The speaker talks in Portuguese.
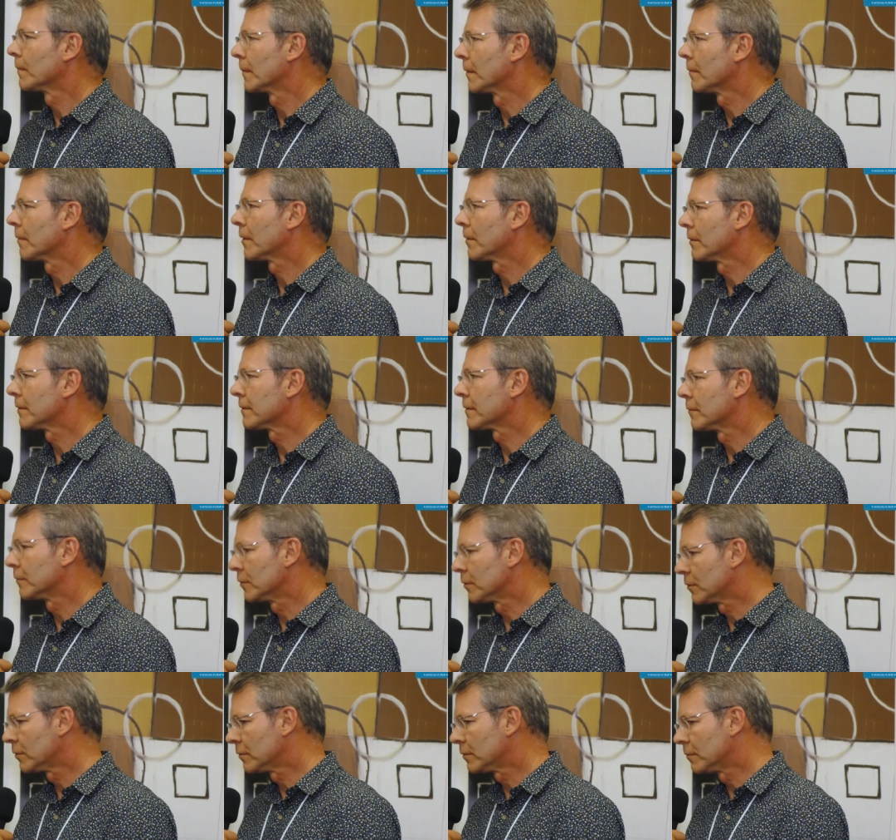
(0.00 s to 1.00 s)
É uma coisa
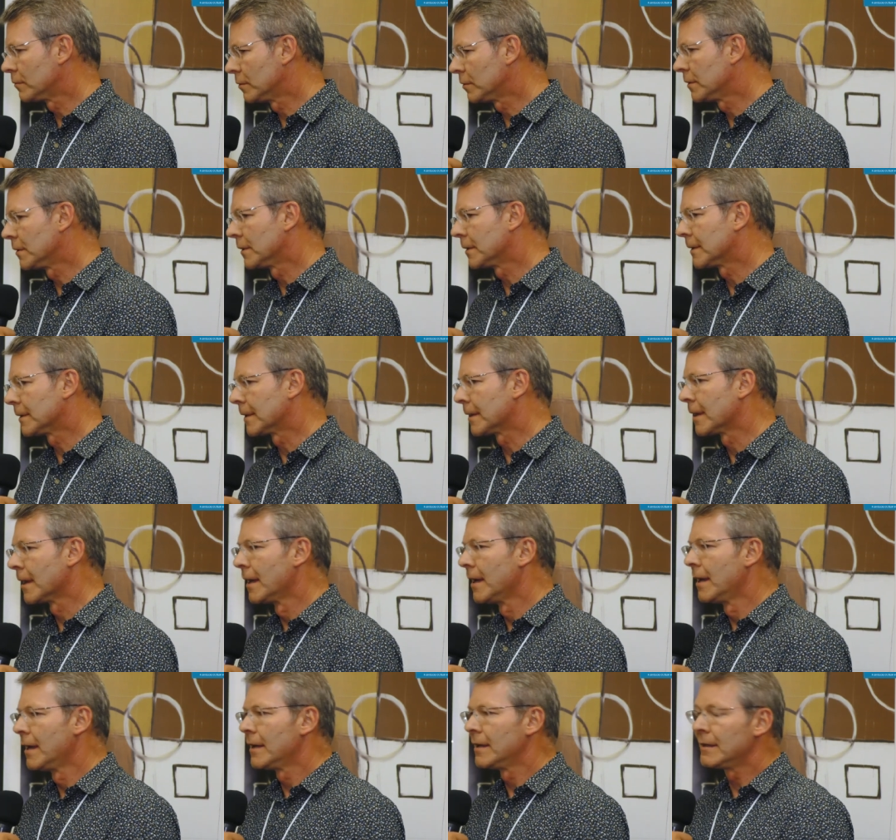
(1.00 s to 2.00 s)
muito bonita.
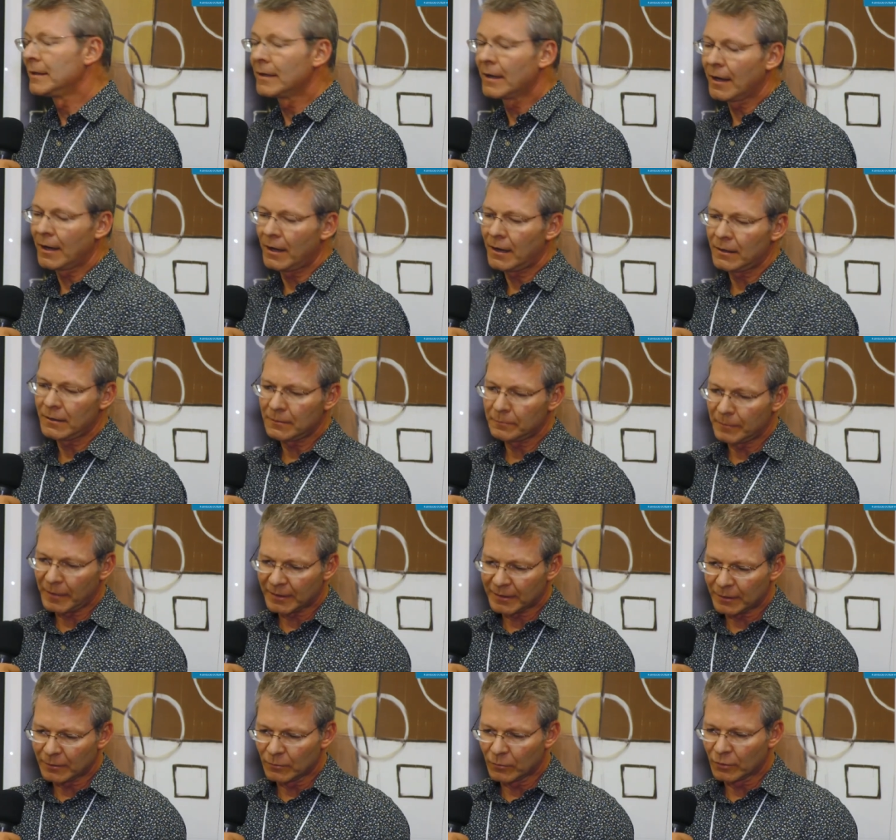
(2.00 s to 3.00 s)
E há o
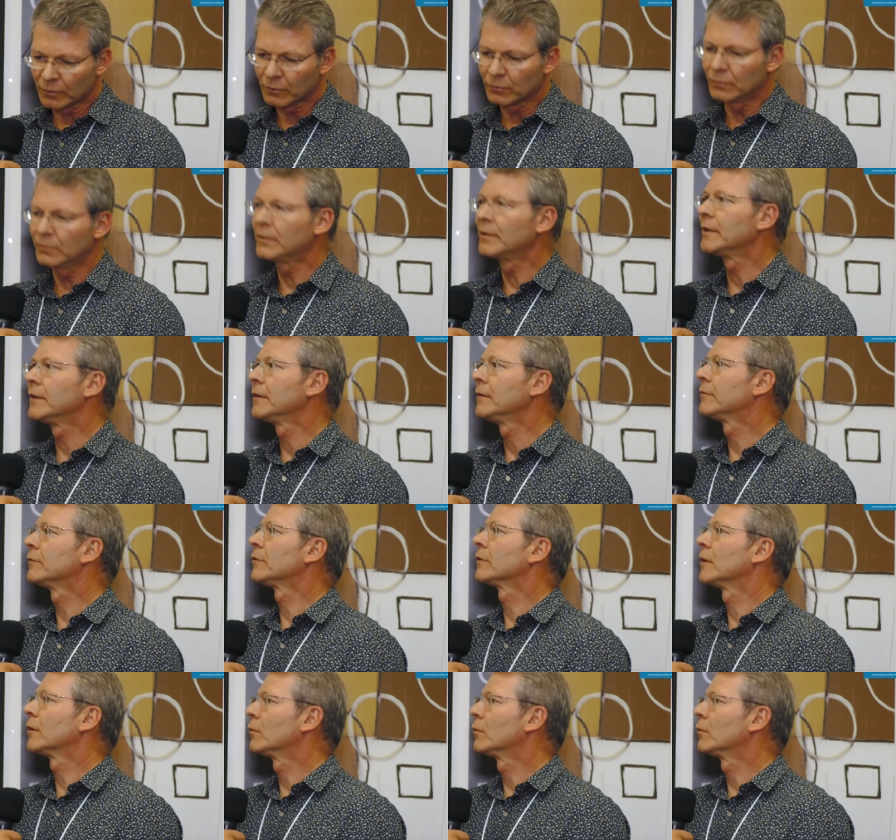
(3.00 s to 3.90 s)
patrimônio do livro,